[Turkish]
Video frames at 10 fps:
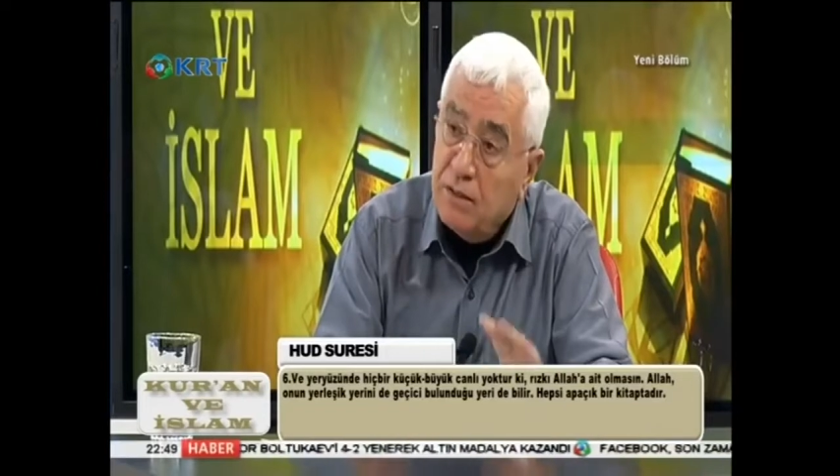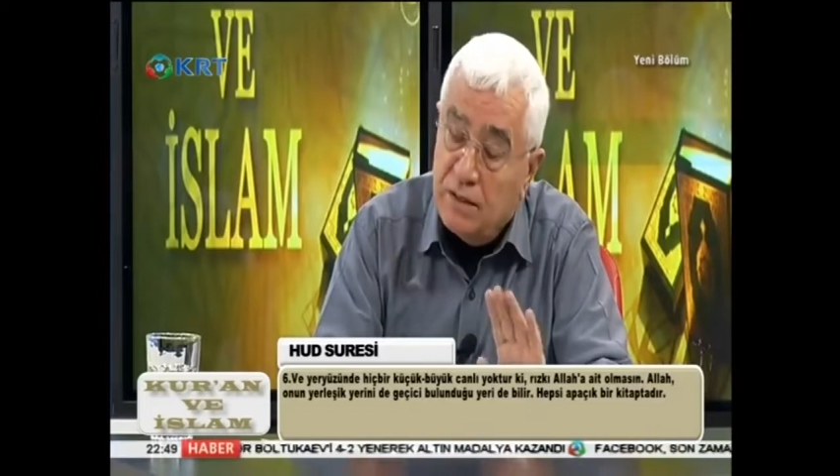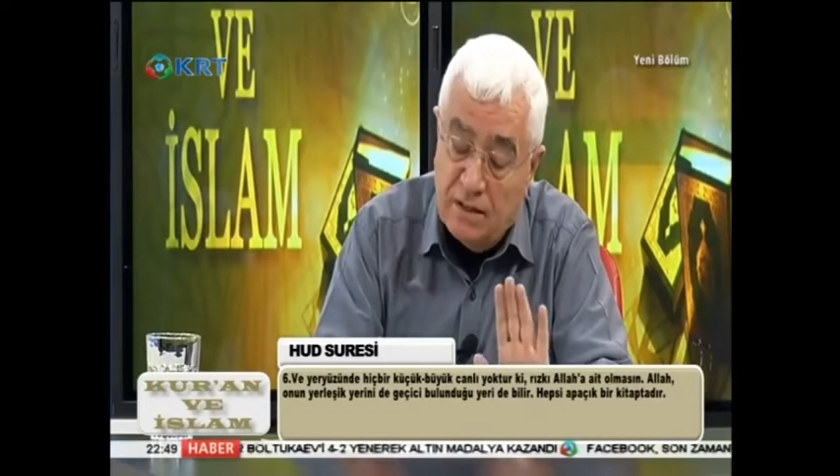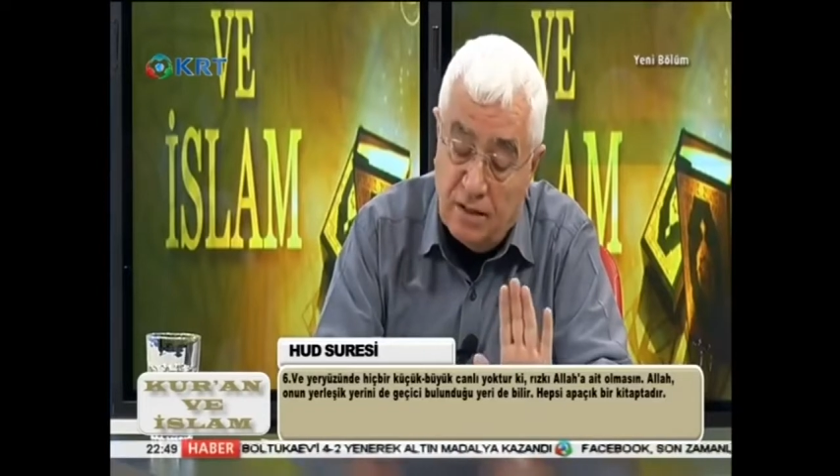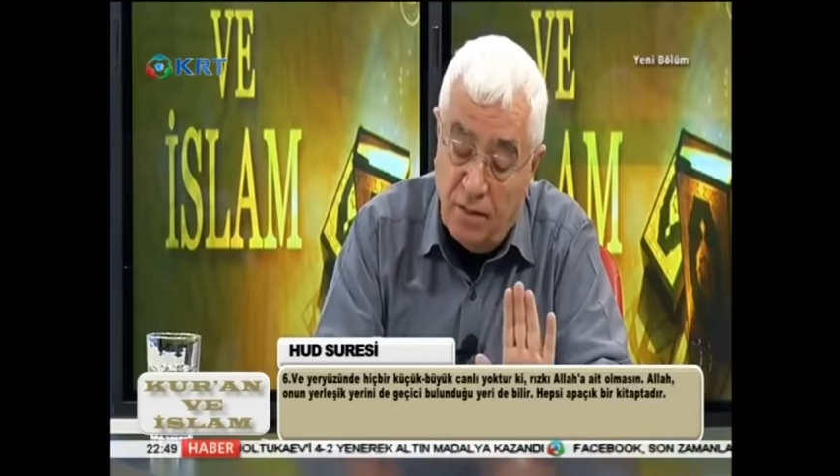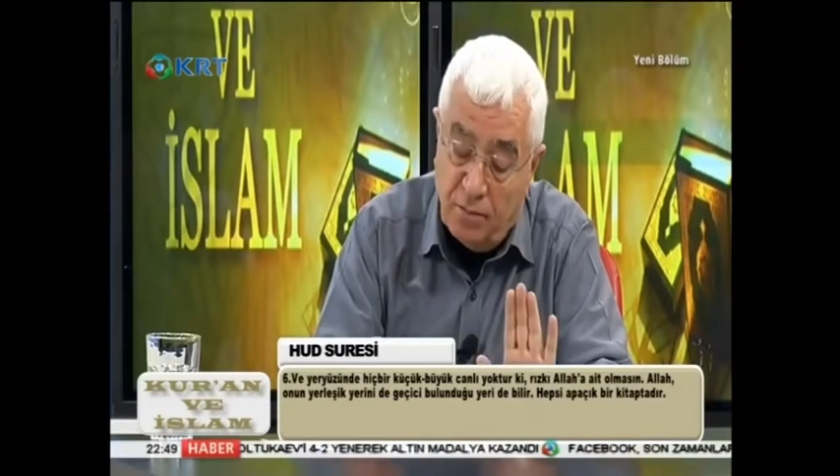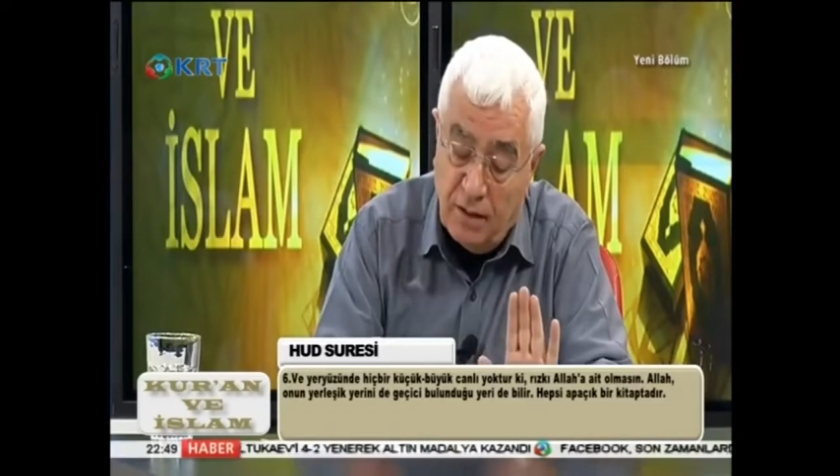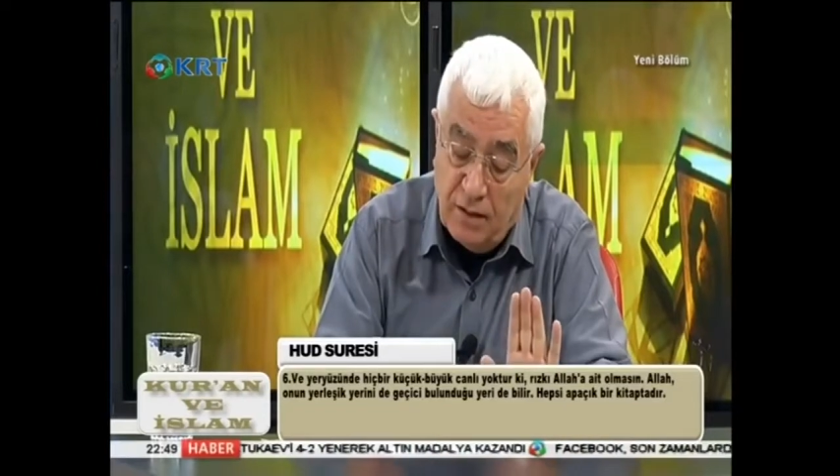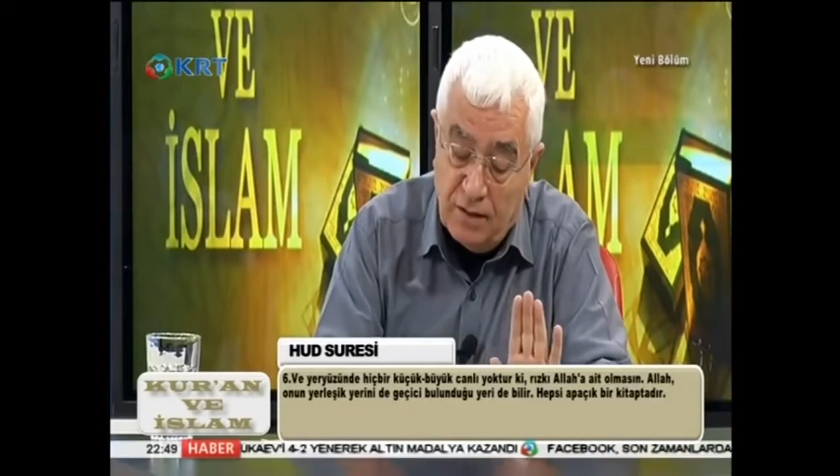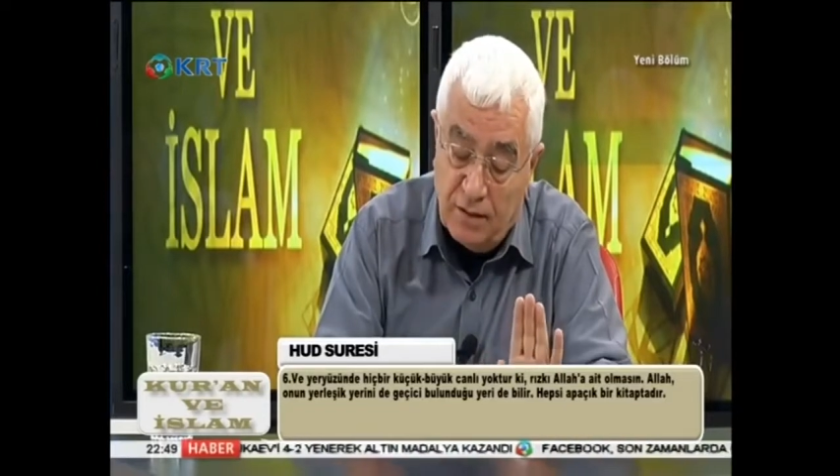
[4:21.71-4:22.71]
bir
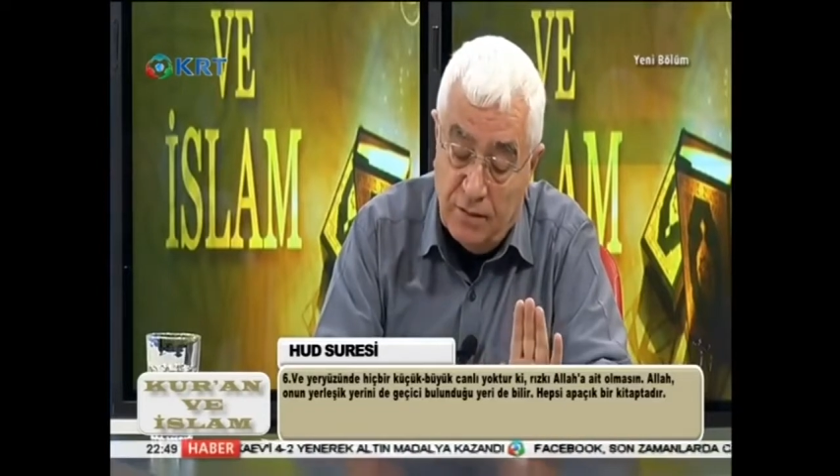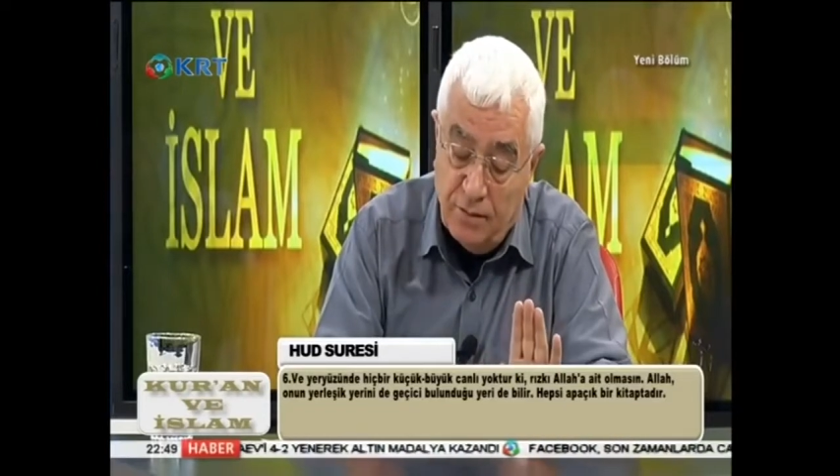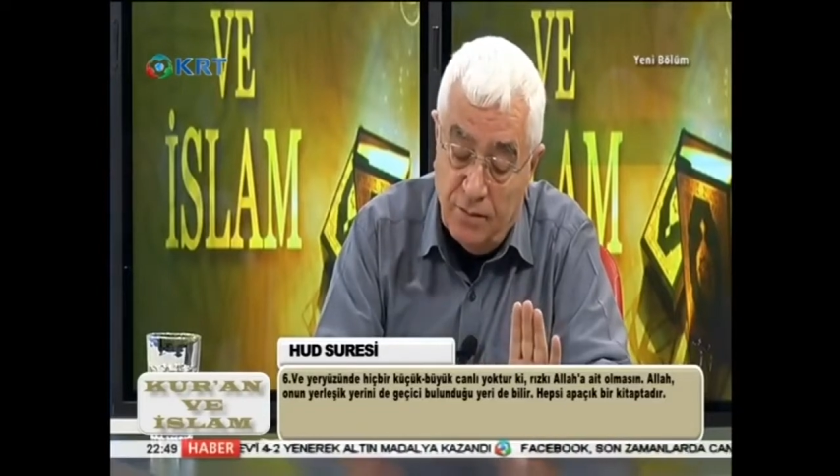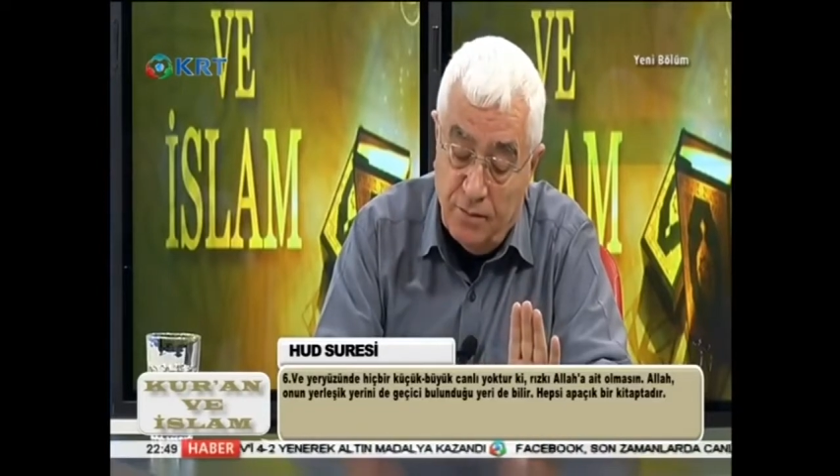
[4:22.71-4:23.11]
kitaptadır.